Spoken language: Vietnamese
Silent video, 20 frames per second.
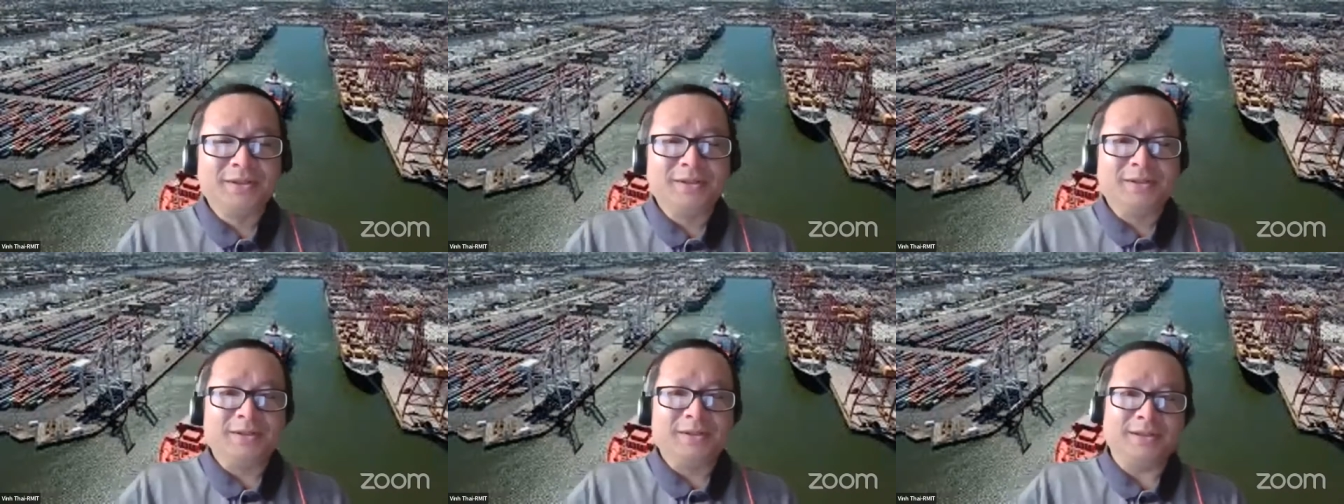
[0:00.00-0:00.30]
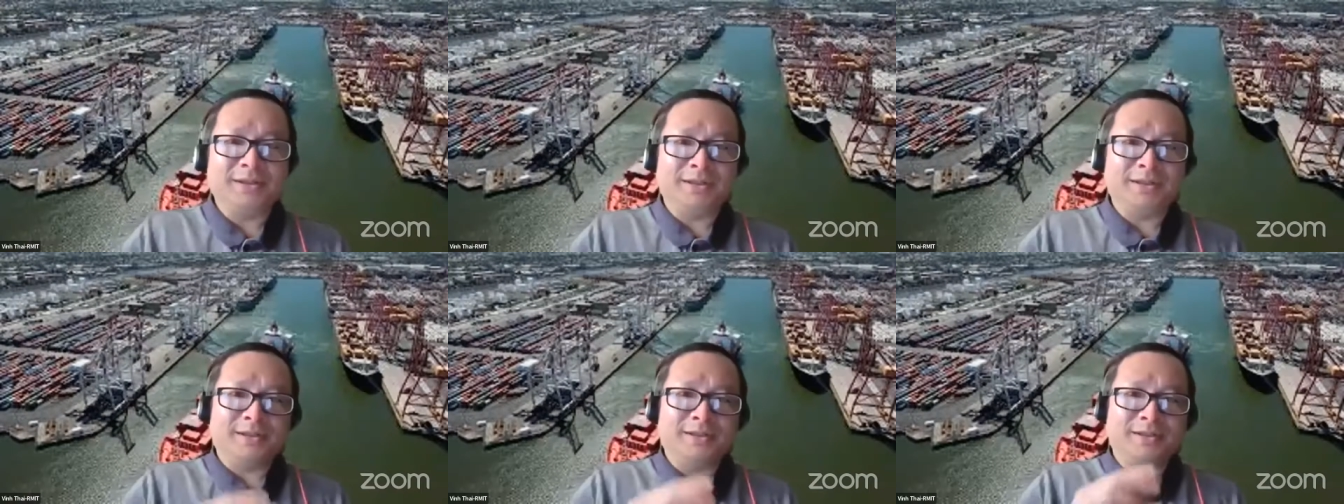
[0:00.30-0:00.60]
thế
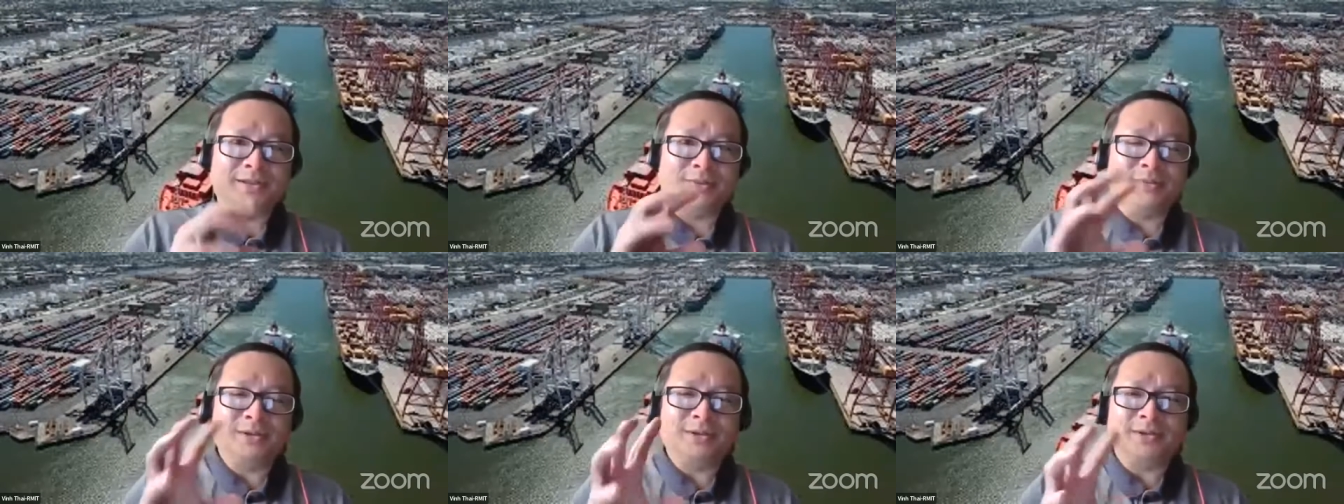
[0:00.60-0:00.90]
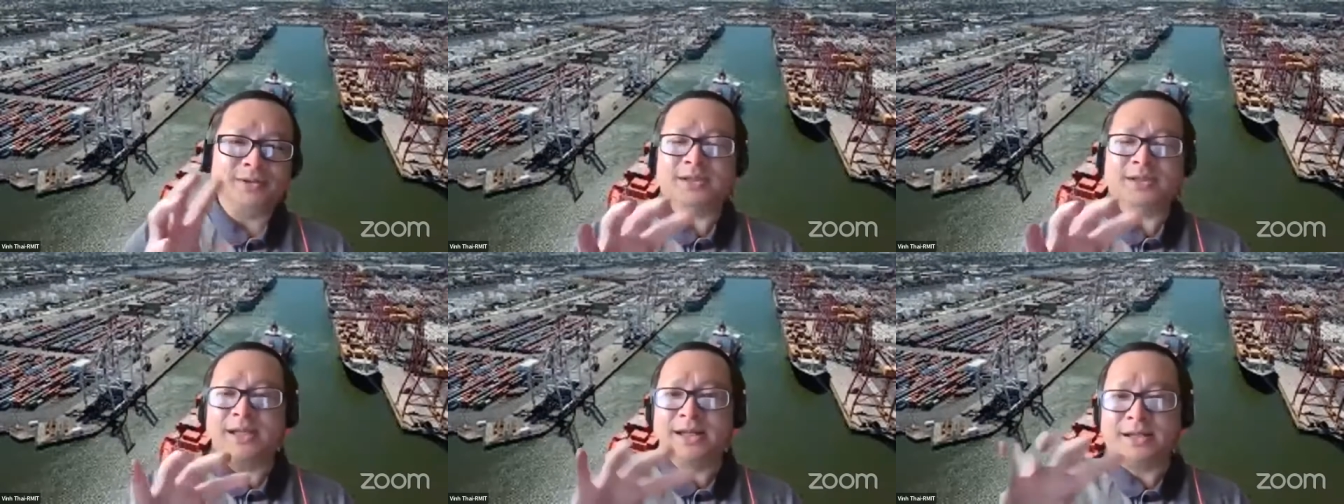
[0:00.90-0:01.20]
thì trong
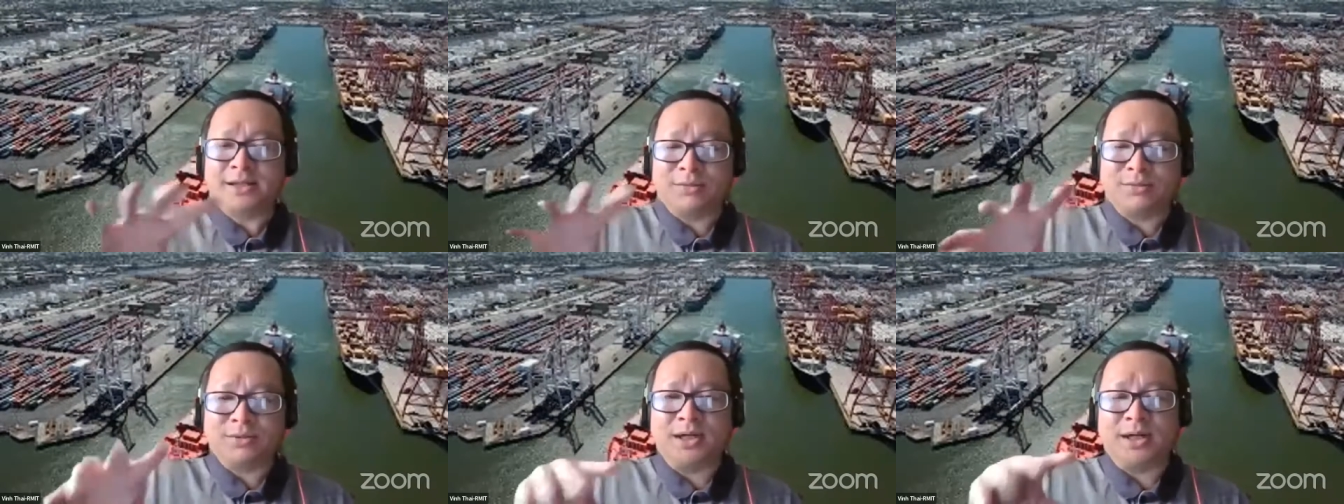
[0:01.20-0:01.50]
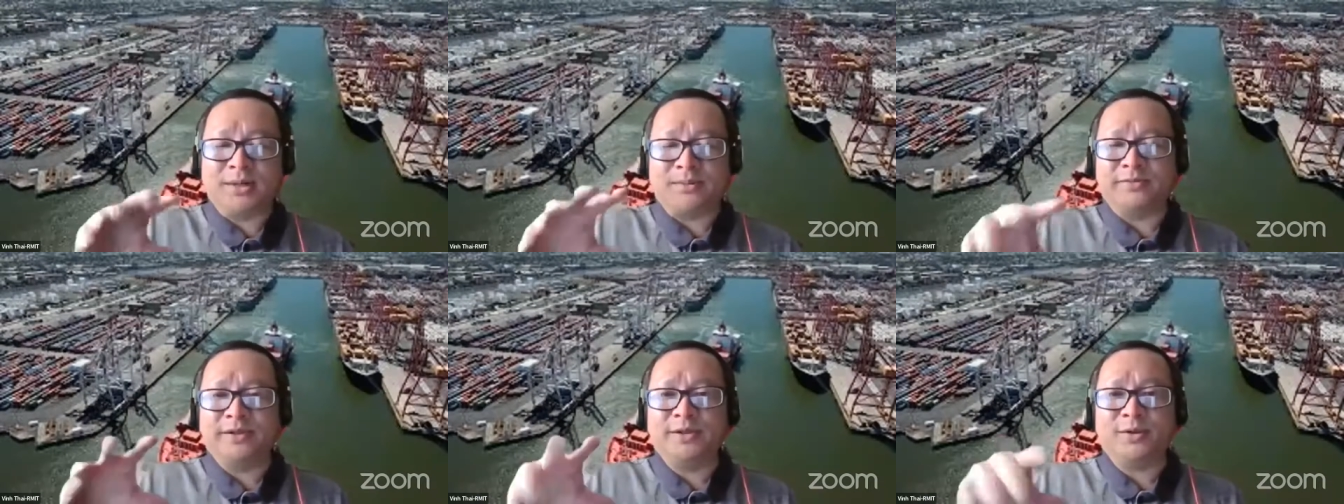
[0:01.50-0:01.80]
tất nhiên trong trường
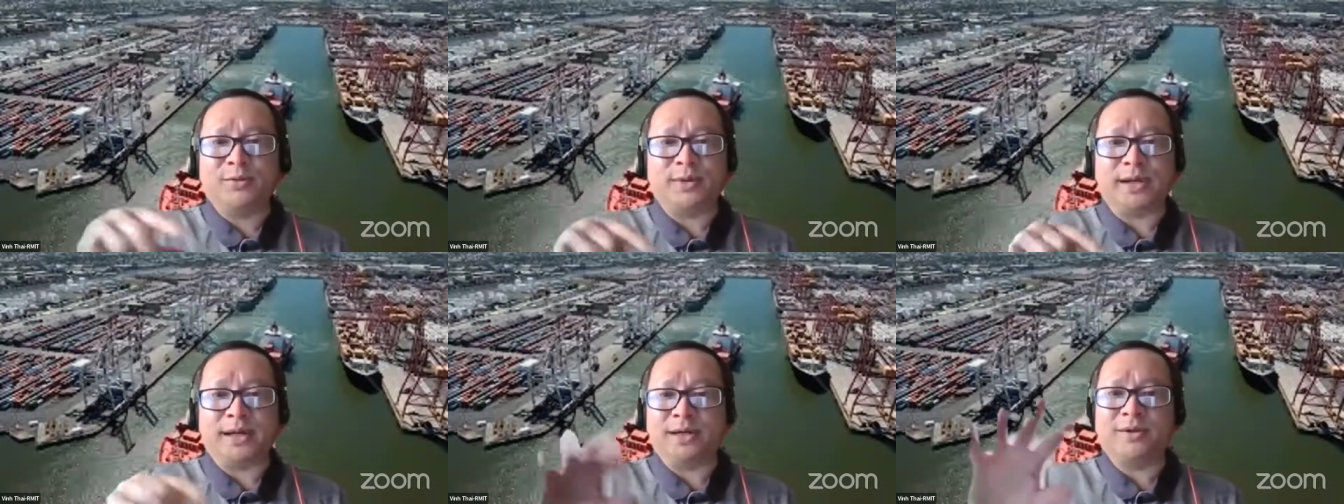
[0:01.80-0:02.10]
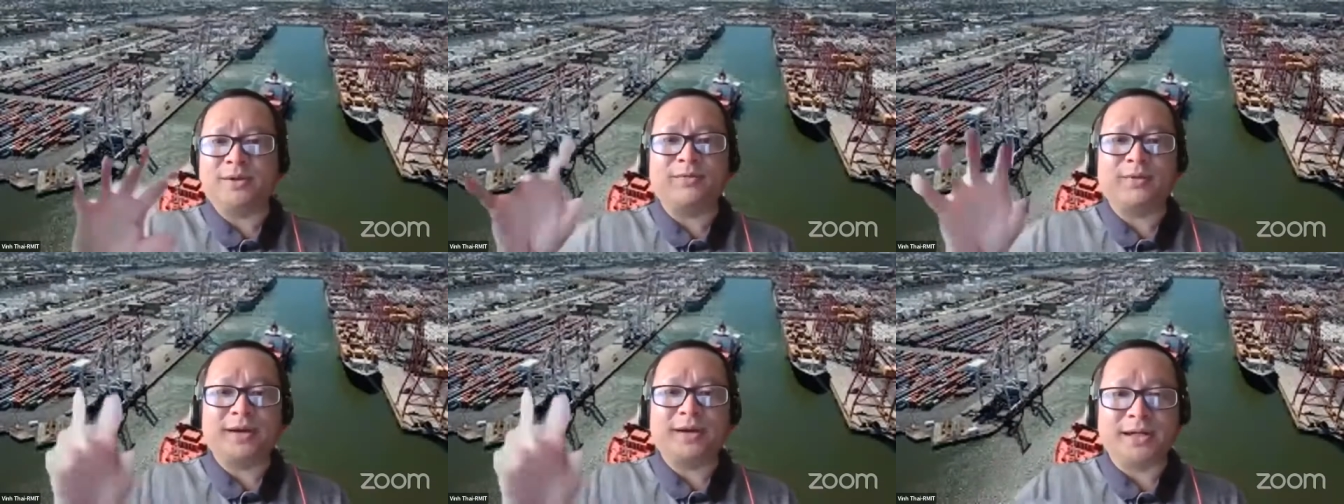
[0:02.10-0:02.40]
hợp ví dụ này nó
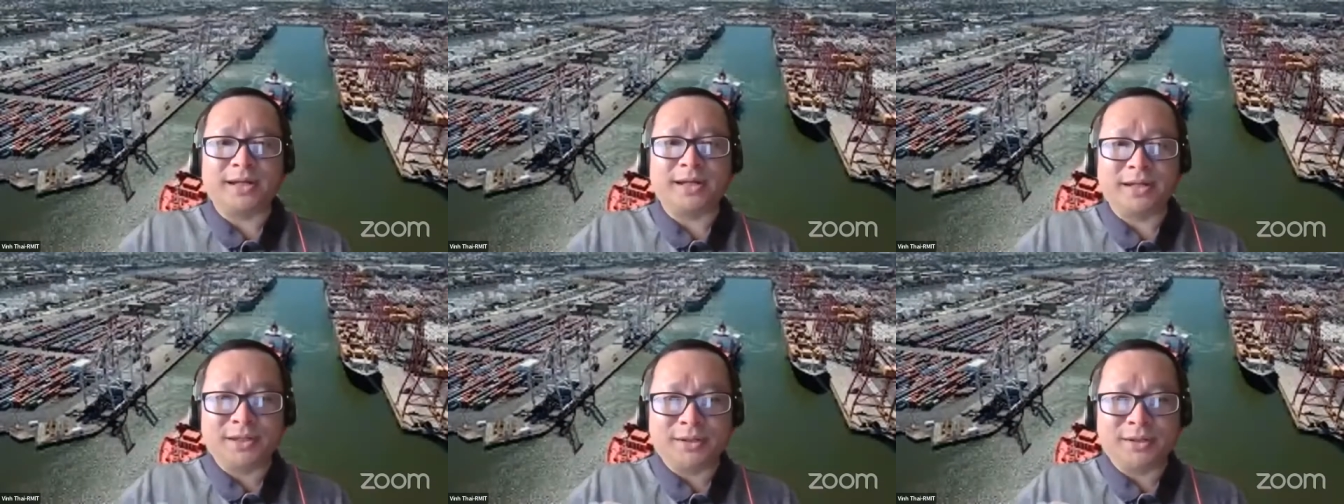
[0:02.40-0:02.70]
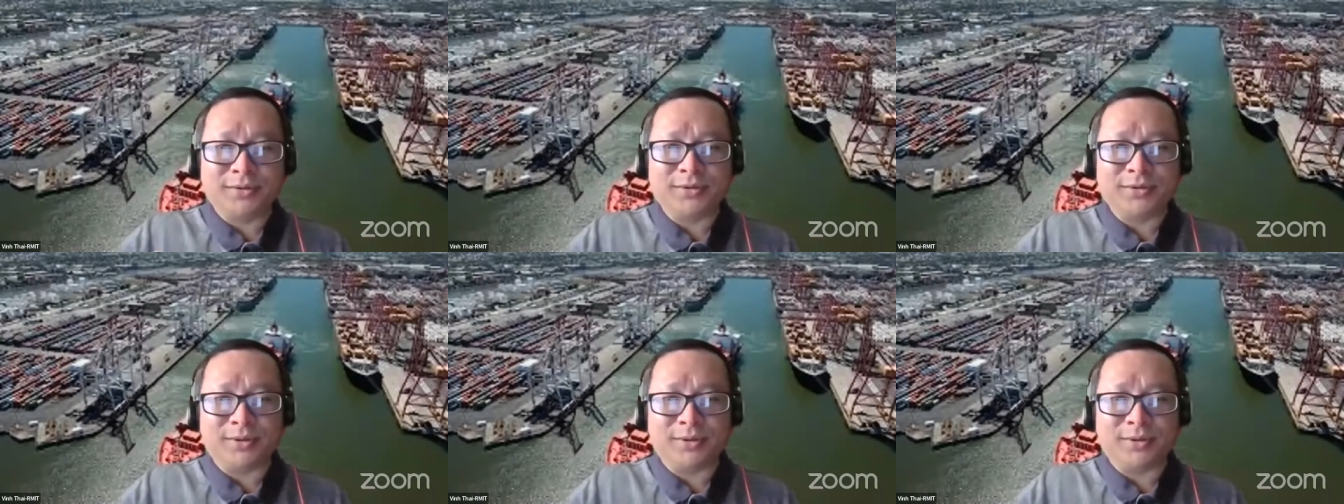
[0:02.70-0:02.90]
không phải là nghiên cứu